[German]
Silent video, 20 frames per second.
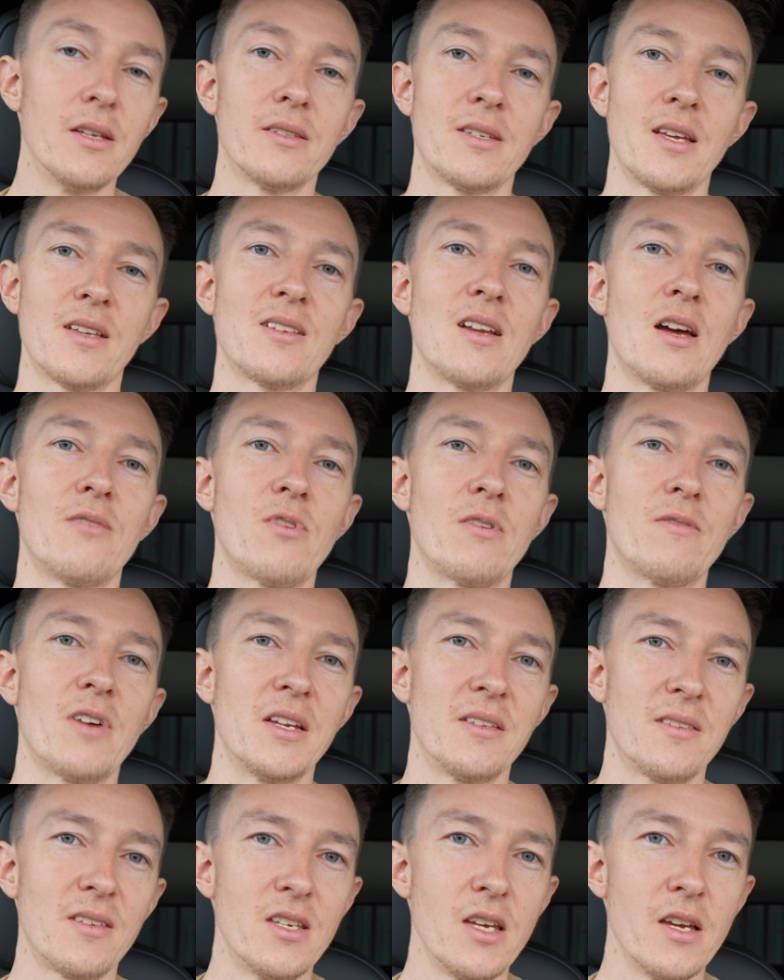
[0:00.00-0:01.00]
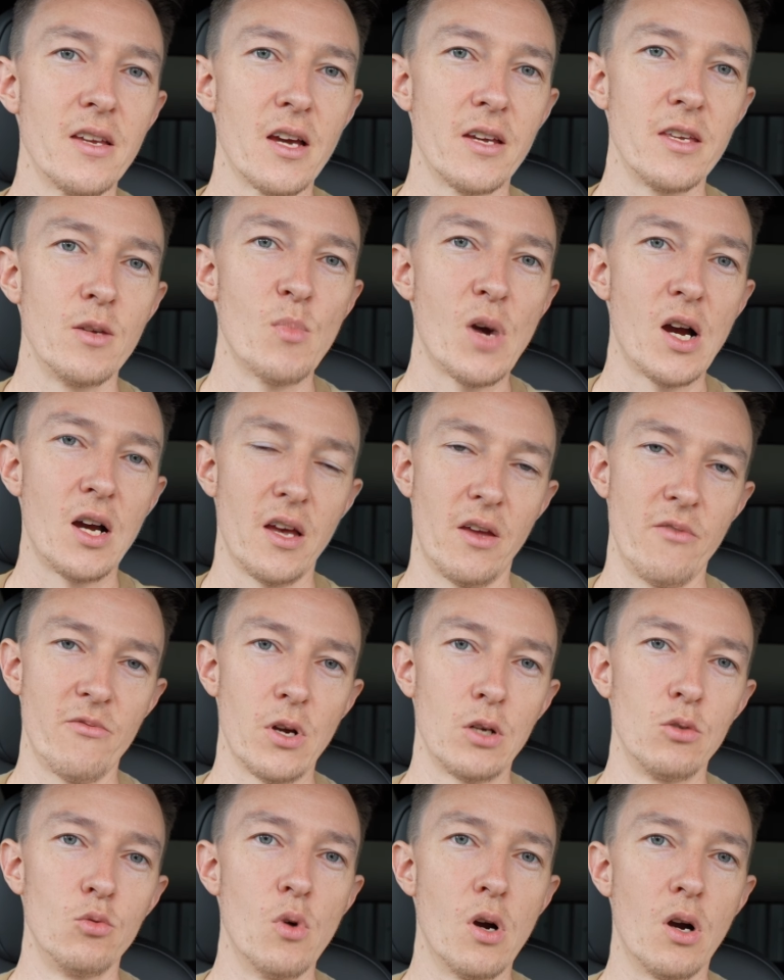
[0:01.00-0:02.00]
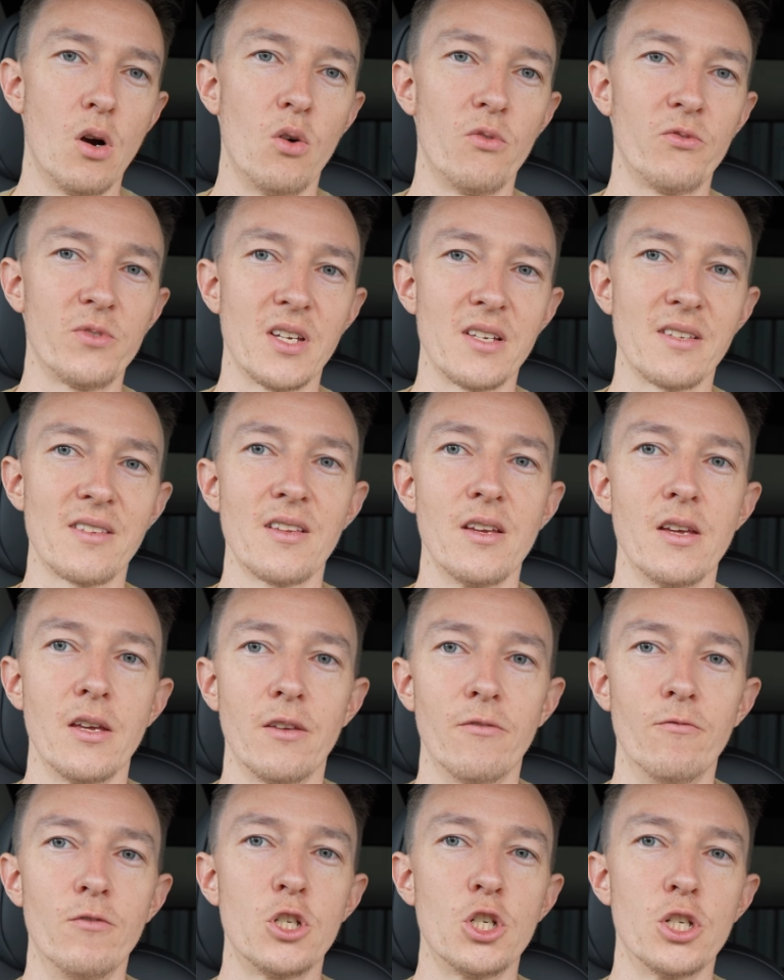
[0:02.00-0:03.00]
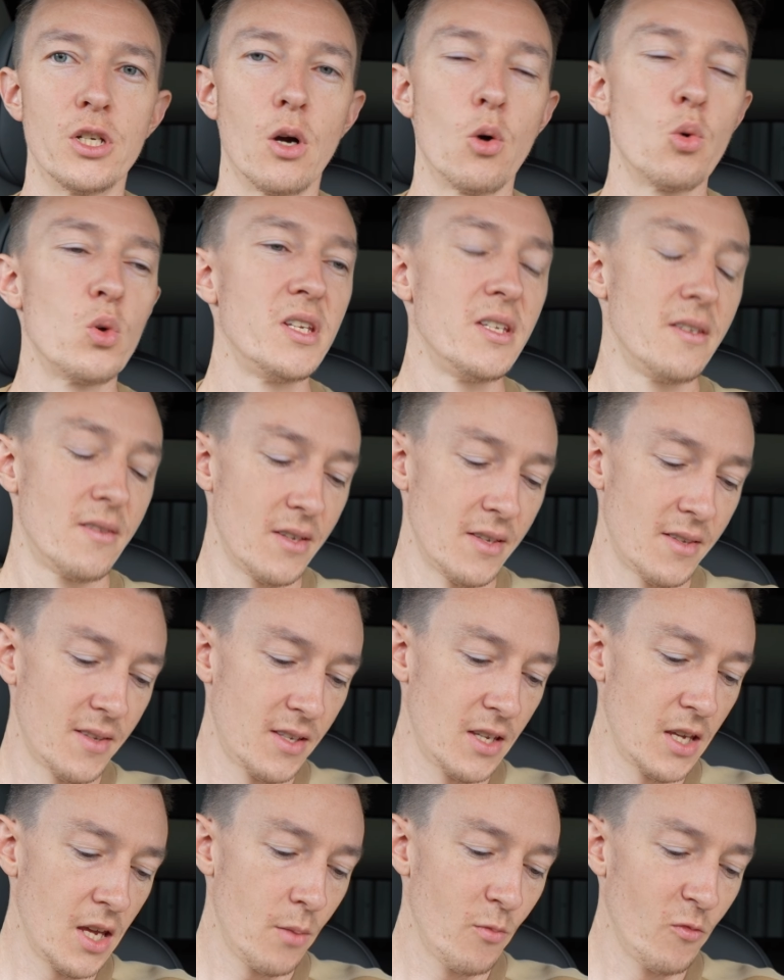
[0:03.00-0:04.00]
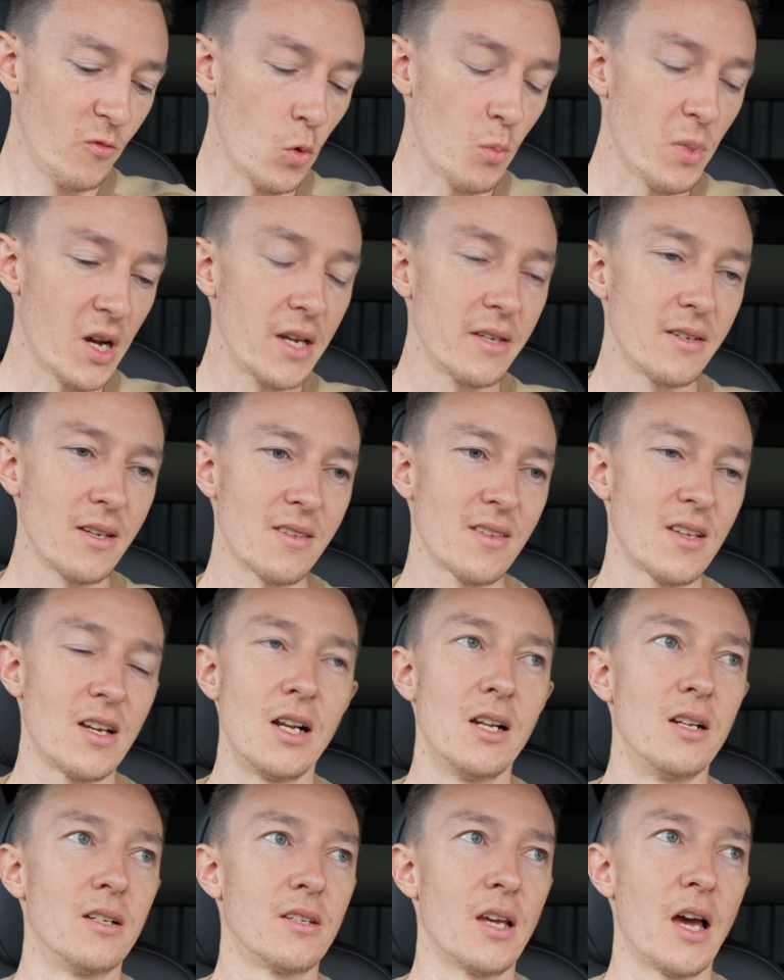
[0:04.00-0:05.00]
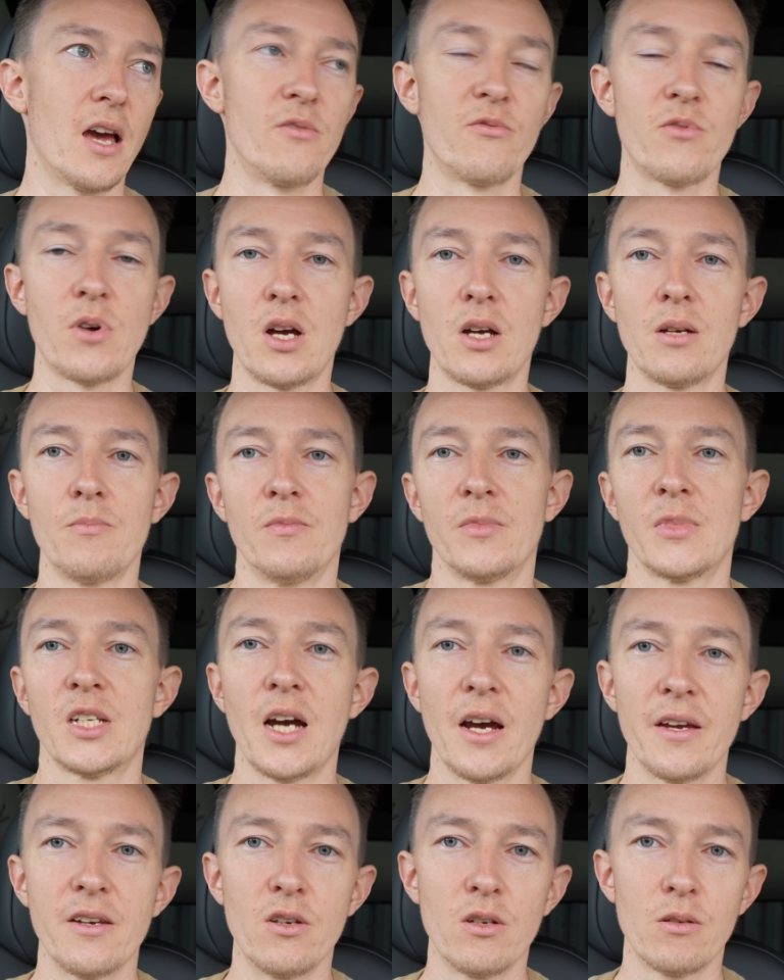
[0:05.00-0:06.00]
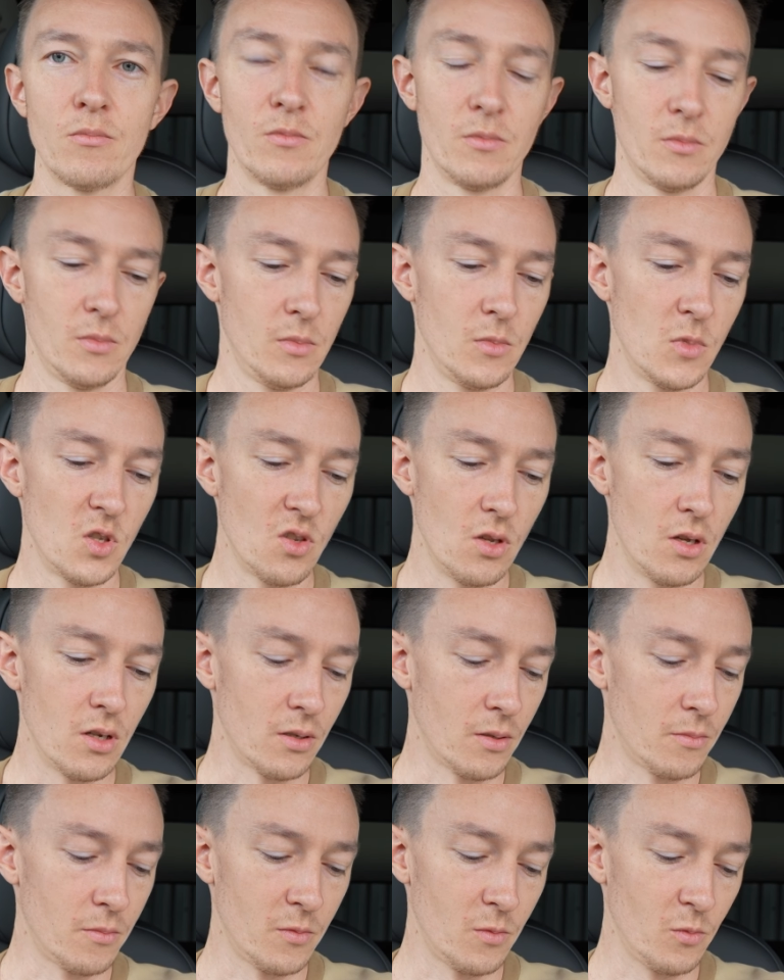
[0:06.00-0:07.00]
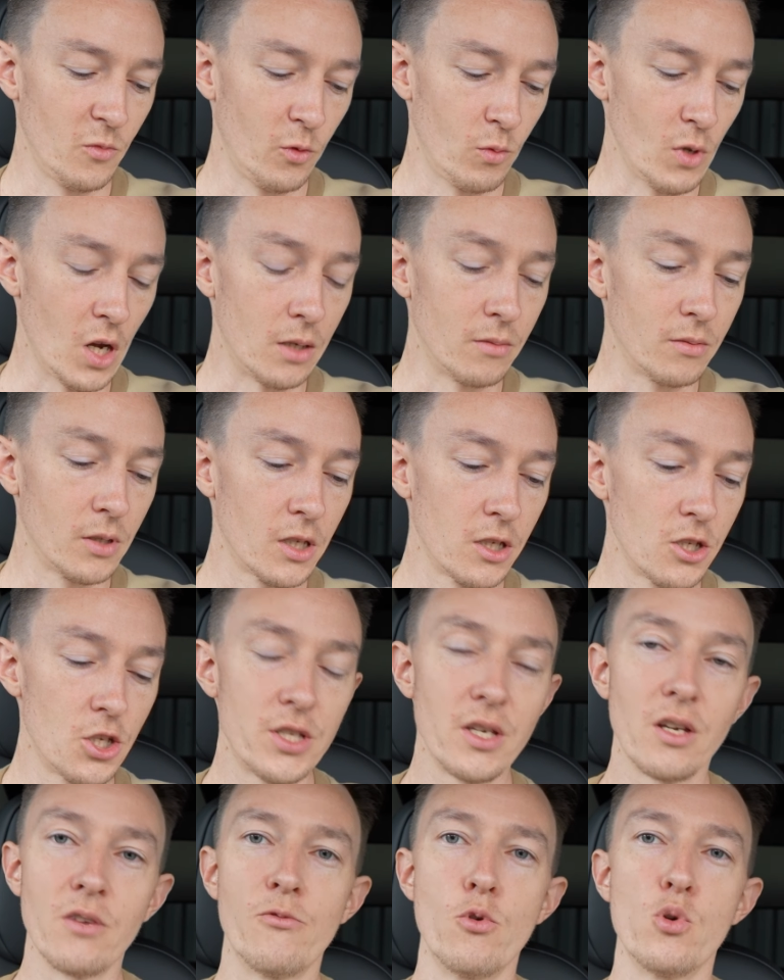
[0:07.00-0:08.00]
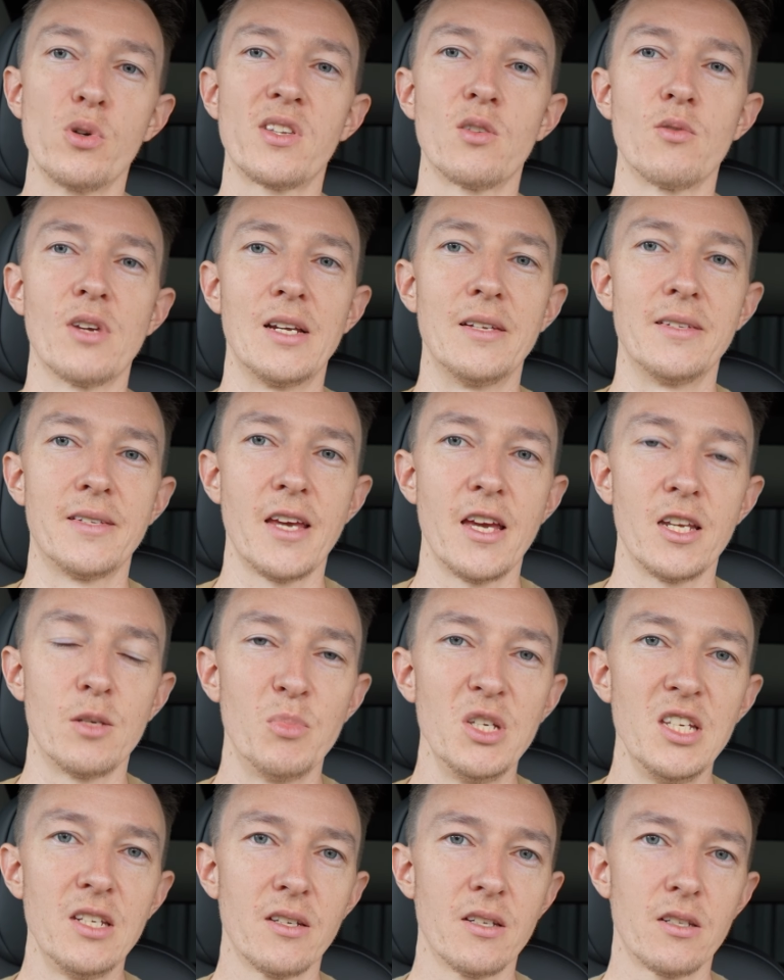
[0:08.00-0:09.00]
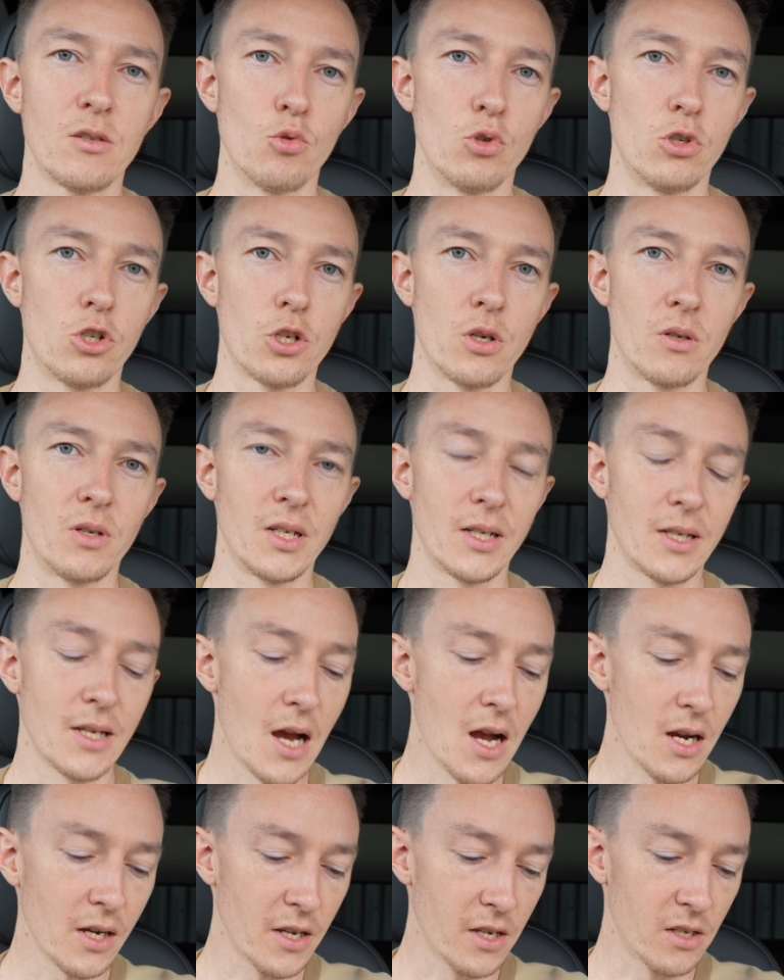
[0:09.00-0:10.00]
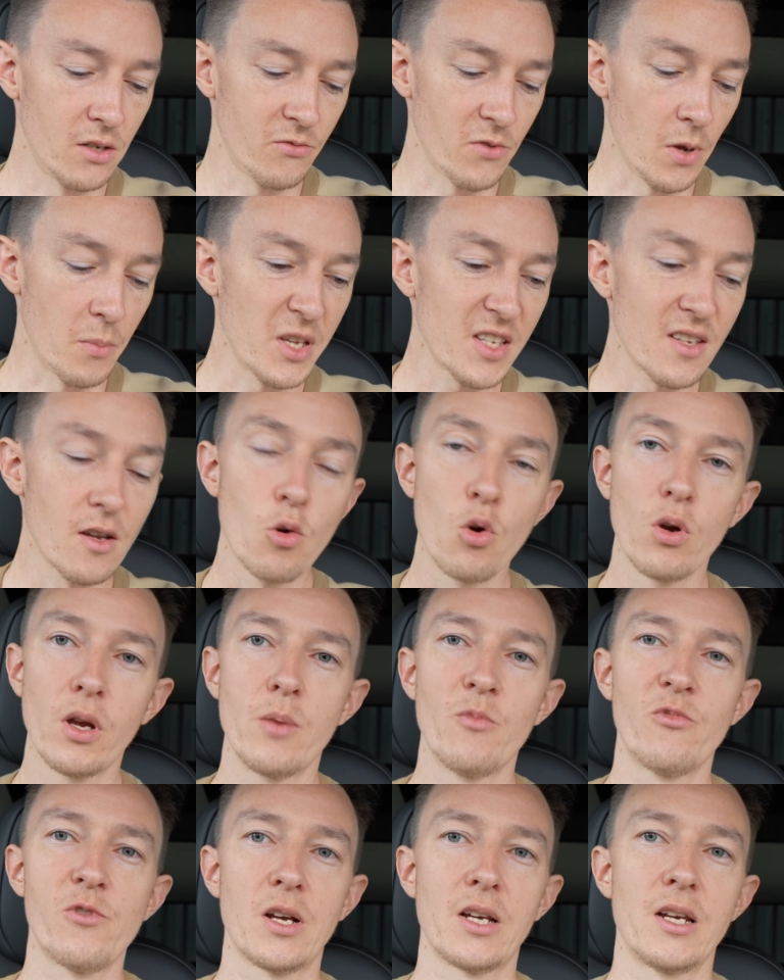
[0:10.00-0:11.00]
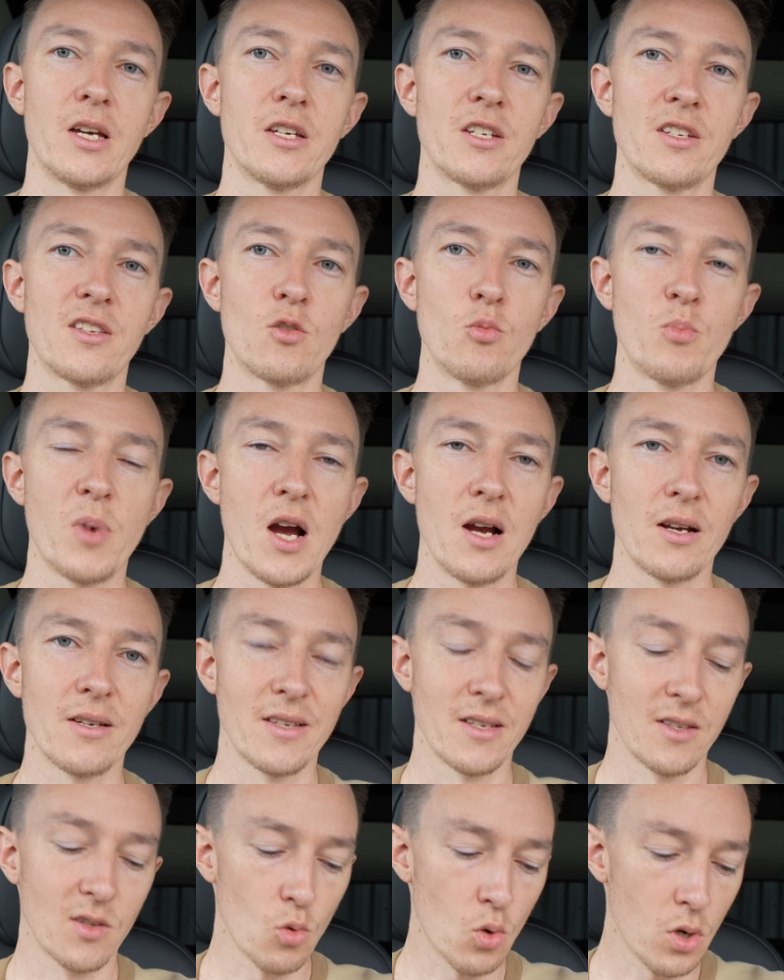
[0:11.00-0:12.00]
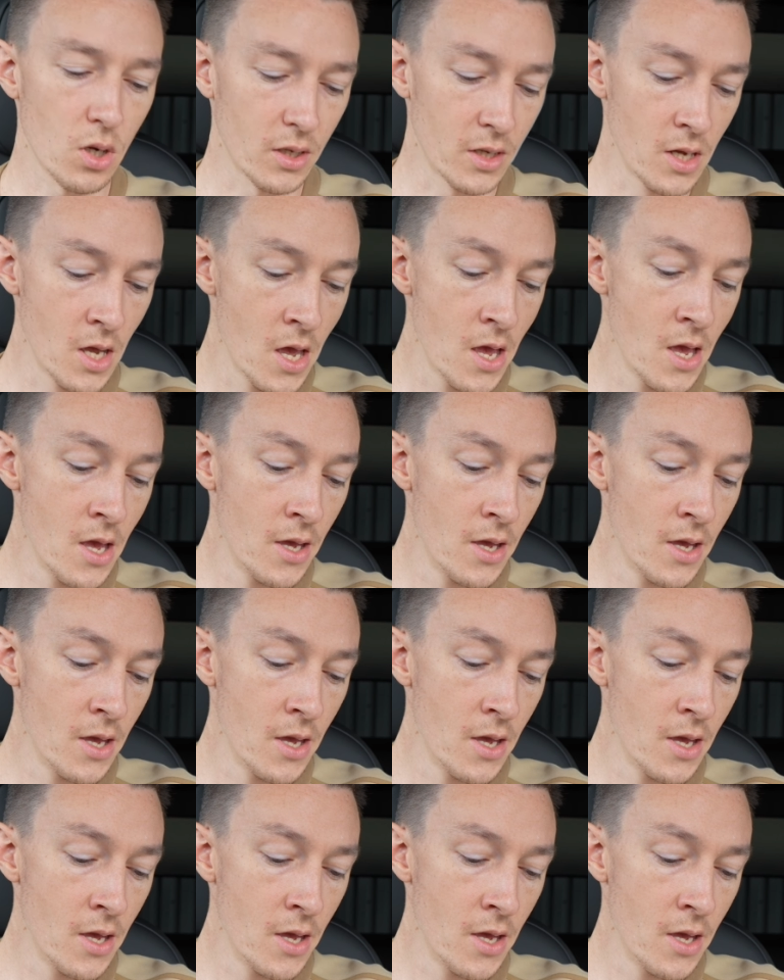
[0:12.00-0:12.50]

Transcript: Tesla verweist hier ja immer einfach nur auf das Vision-Only-System, wobei das halt einfach keine ähm, ja, richtige Funktionalität bietet und schon gar keine Verbesserung im Vergleich zu Parksensoren.